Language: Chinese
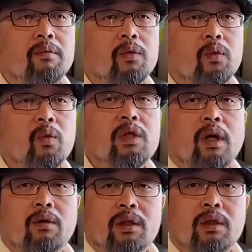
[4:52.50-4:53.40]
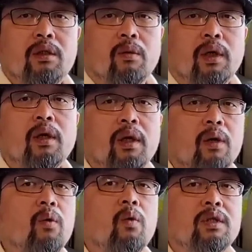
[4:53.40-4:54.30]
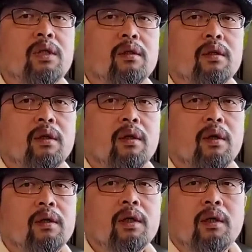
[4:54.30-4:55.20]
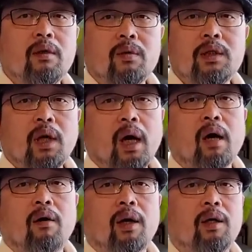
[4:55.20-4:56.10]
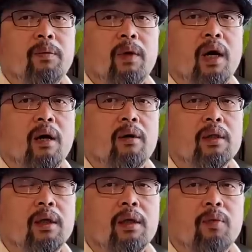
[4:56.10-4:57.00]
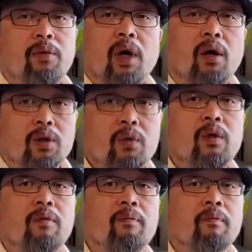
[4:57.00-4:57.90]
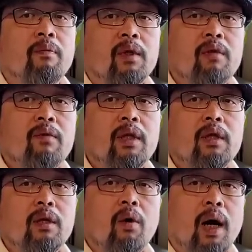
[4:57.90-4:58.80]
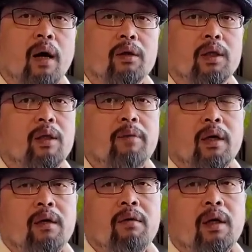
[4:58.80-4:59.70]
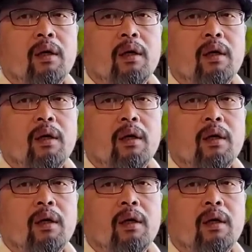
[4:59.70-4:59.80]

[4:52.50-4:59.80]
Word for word: 多少是有一个灵活性的，这个灵活性好还是不好呢？不好说。因为呢，有好的一面，因为